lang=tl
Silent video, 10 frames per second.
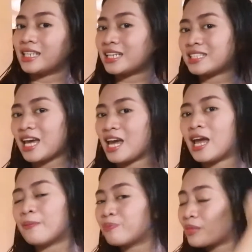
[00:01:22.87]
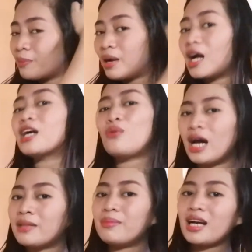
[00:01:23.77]
Kasi,
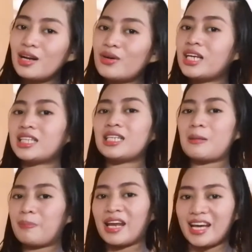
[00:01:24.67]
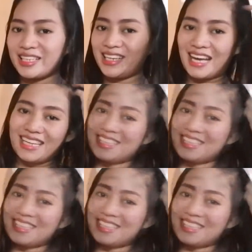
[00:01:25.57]
magagawa at magagawa natin ng paraan yan.